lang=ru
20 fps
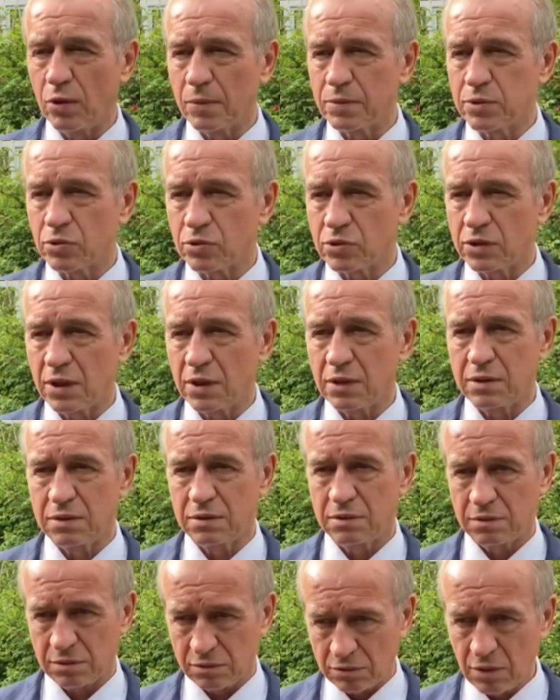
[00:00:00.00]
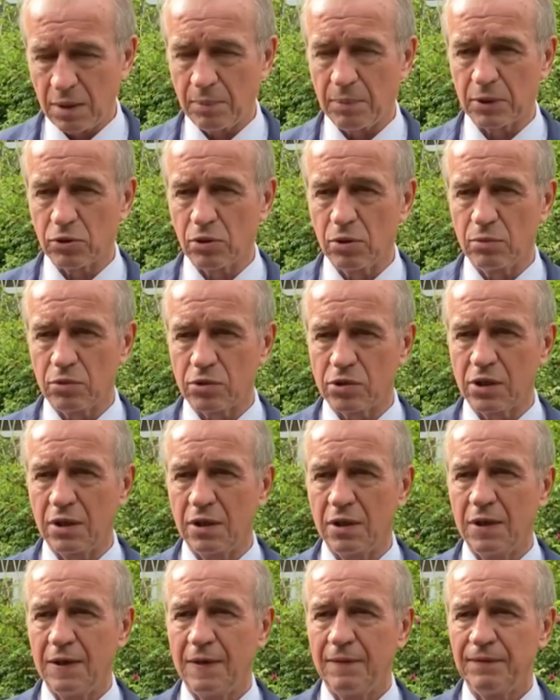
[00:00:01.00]
обсуждать, ну, а потом уже
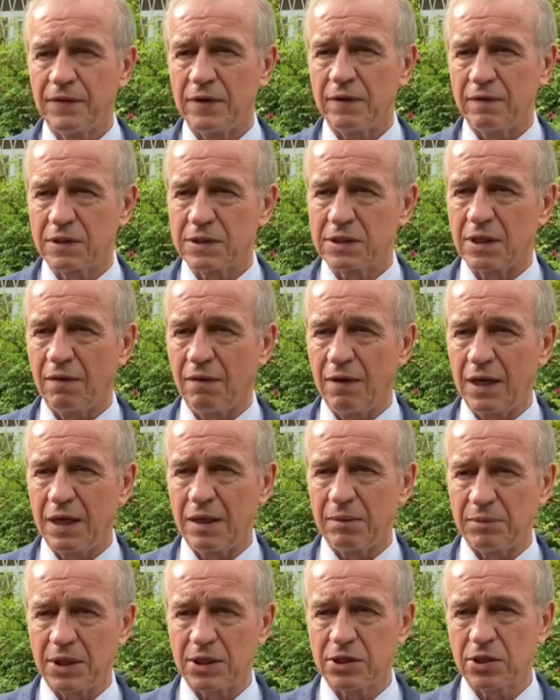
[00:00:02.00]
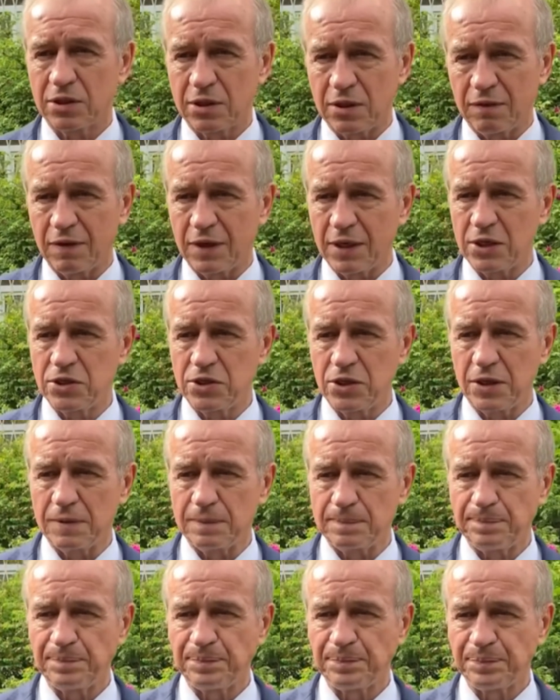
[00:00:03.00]
выставляем наших товарищей.
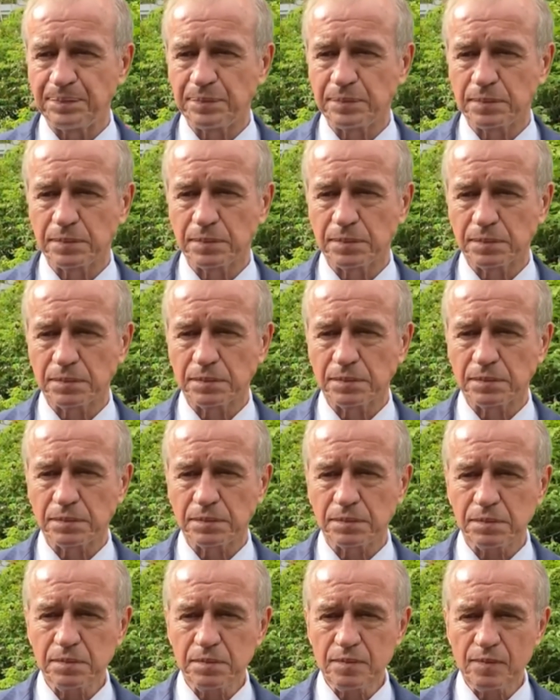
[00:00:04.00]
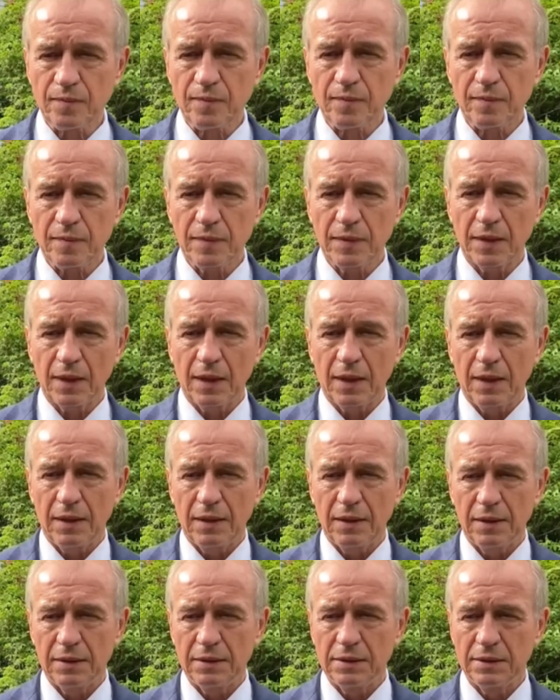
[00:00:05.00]
Сергей Георгиевич, но на
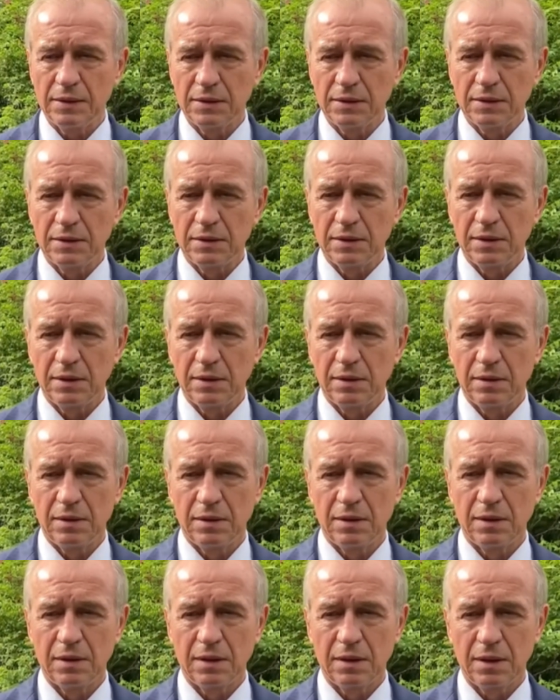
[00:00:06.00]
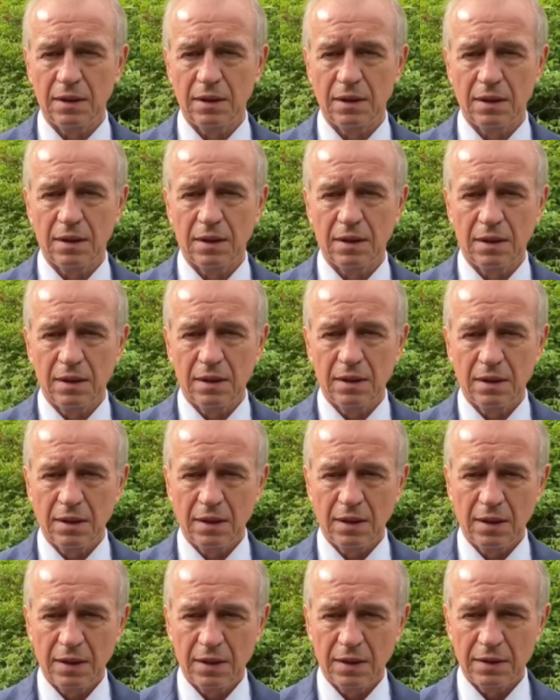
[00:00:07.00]
областной Э, партийной
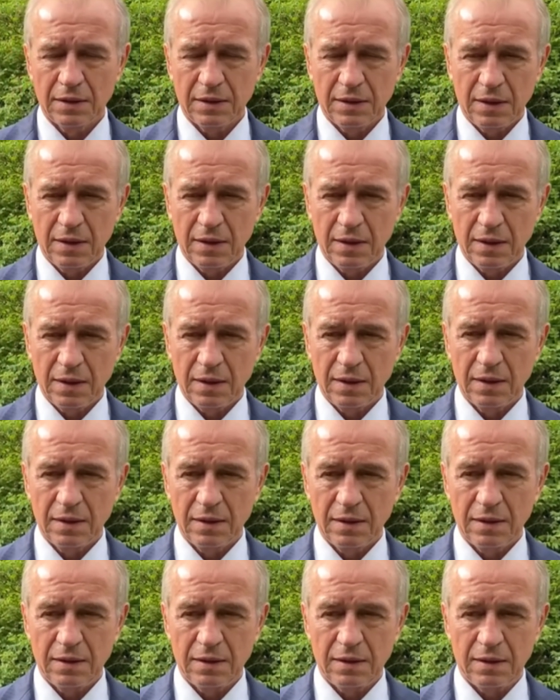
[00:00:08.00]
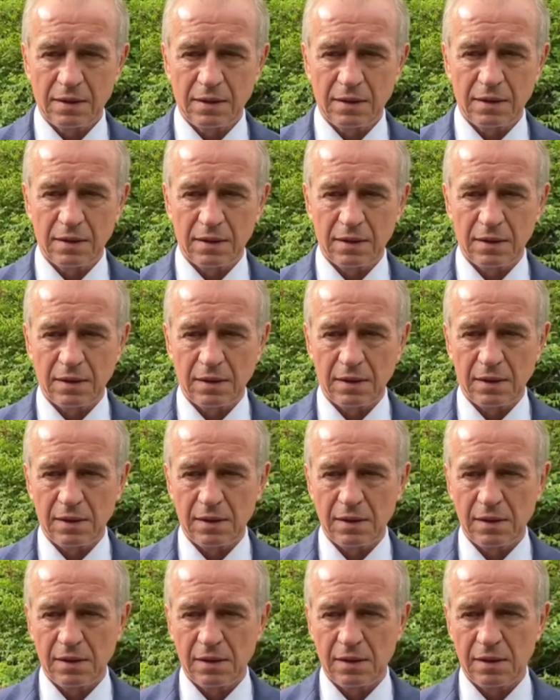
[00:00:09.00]
конференции присутствовала
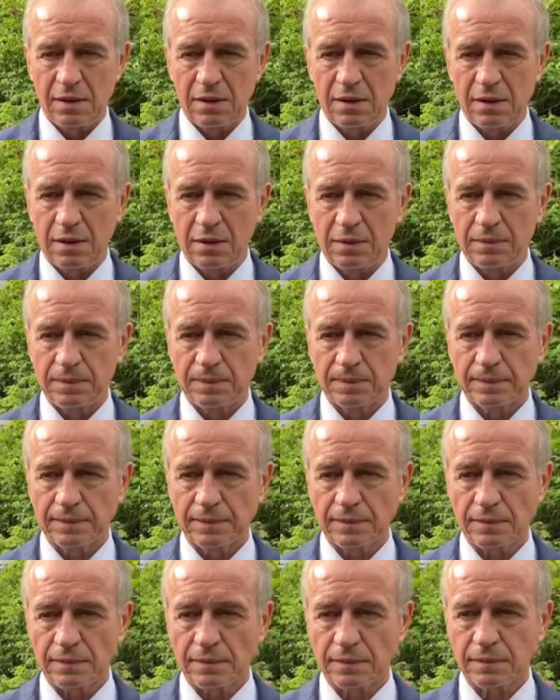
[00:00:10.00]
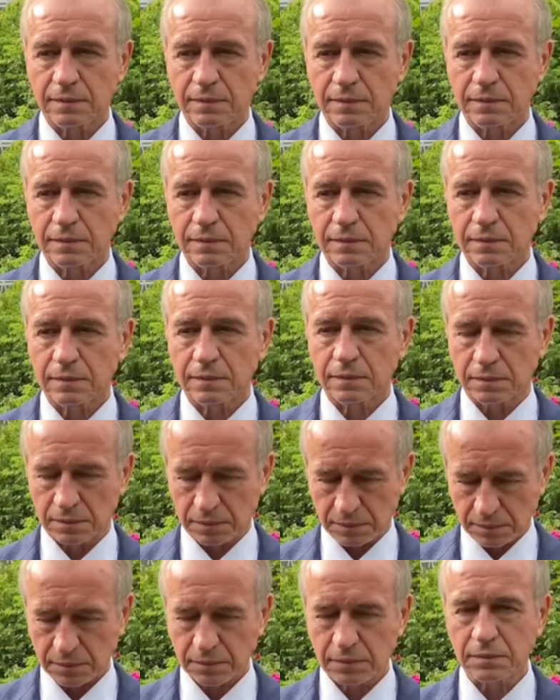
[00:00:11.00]
председатель сам, э, областной
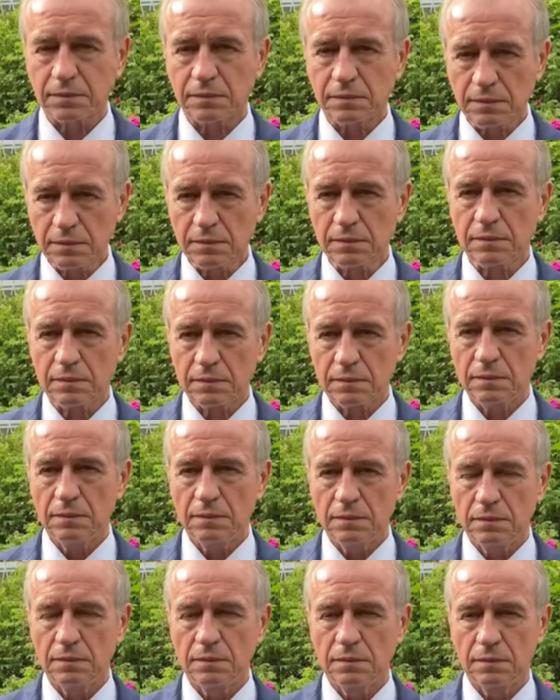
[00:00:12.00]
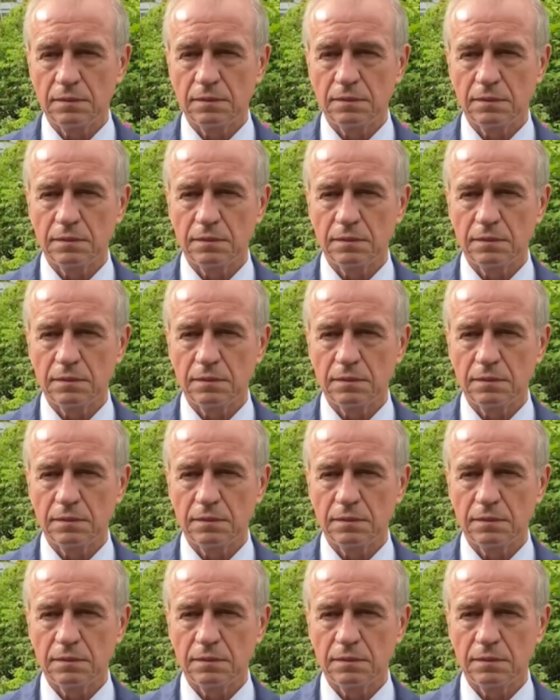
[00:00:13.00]
комиссии избирательной.